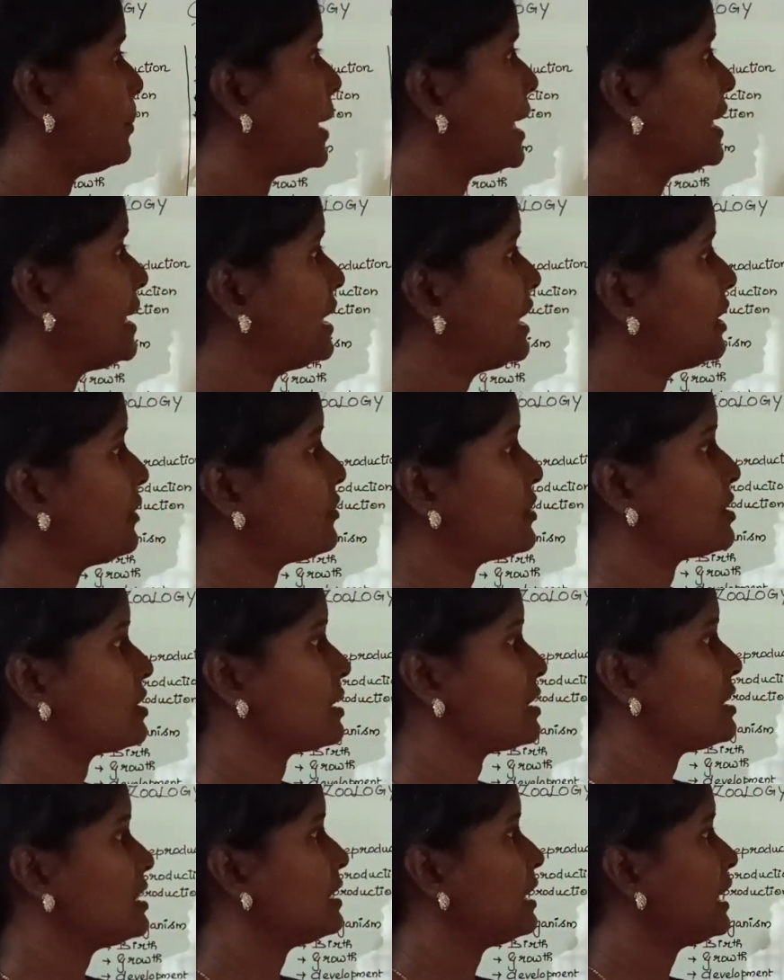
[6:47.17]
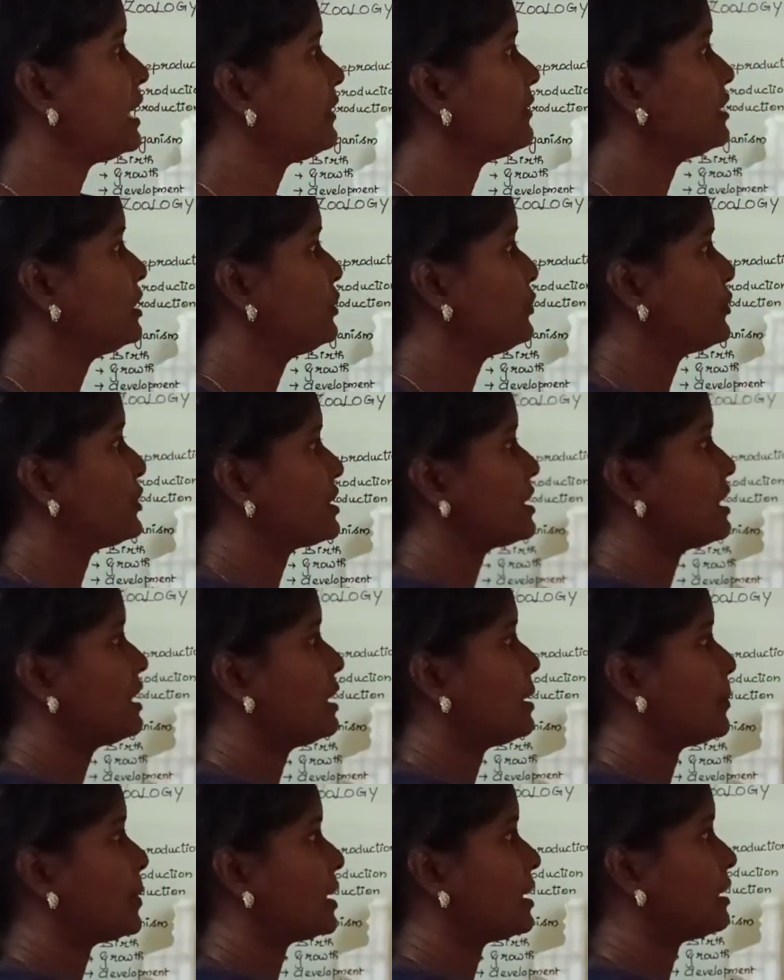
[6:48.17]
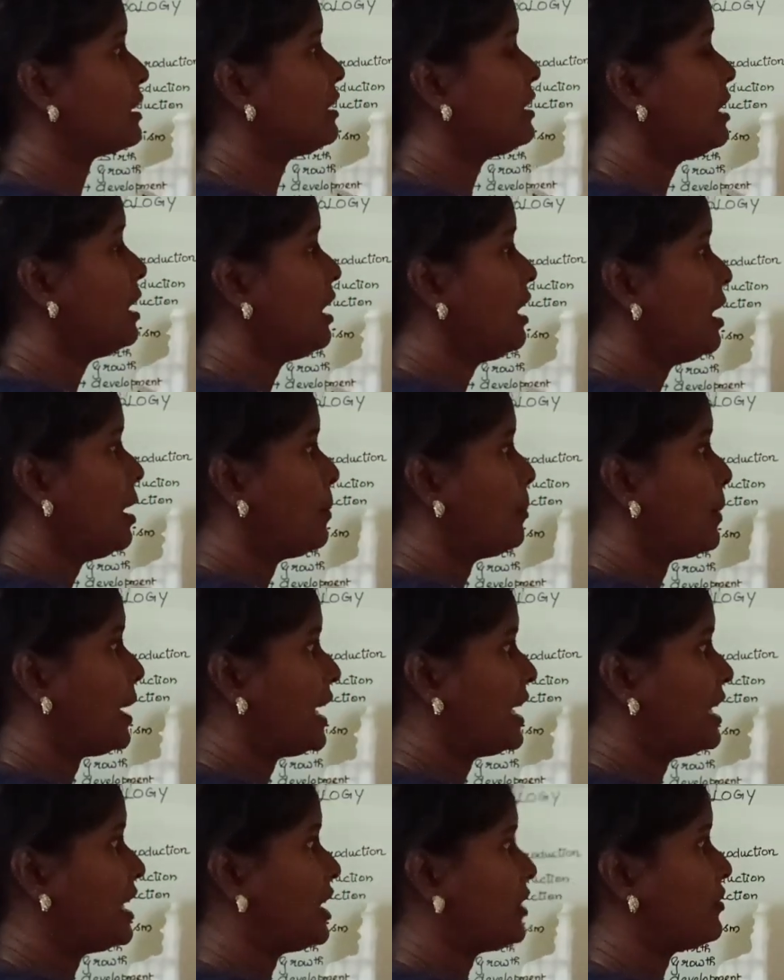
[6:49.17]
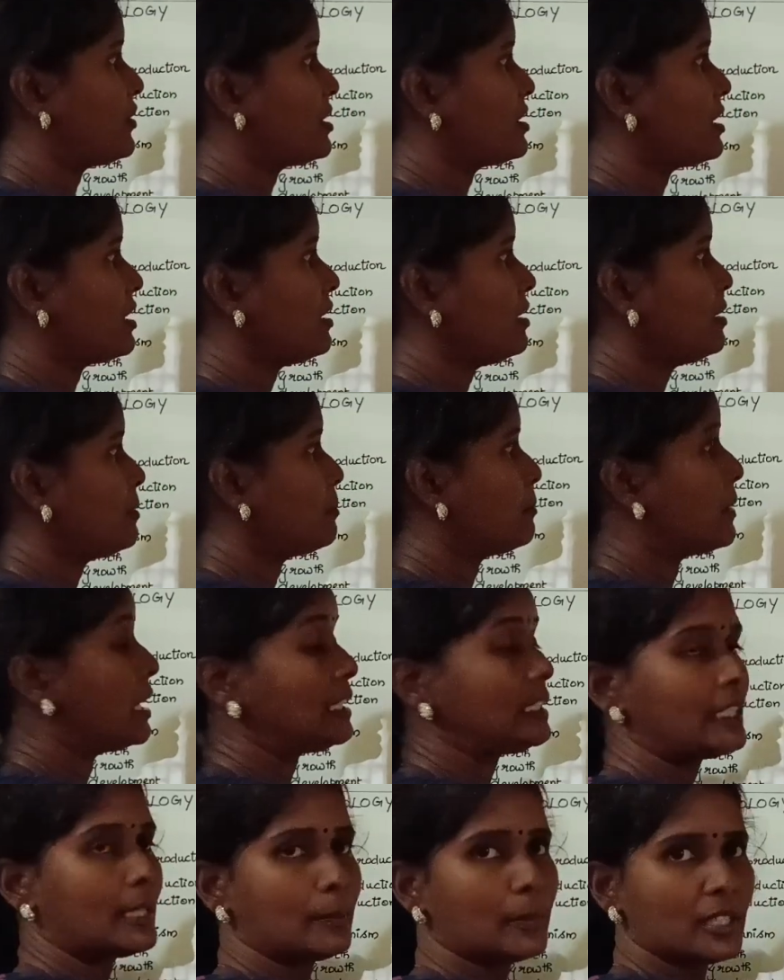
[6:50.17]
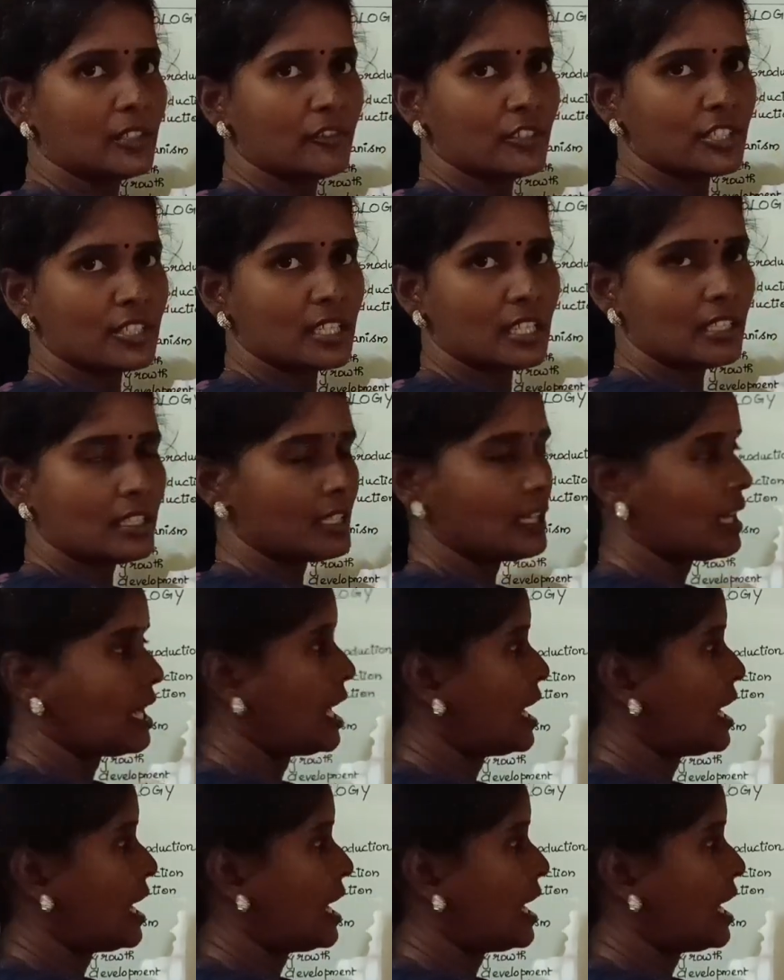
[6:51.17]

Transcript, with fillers: பைனரி ஃபிஷன் இதுலேயே வந்து ஃபிஷனில் பாருங்கள் பைனரி ஃபிஷன் மல்டிபிள் ஃபிஷன்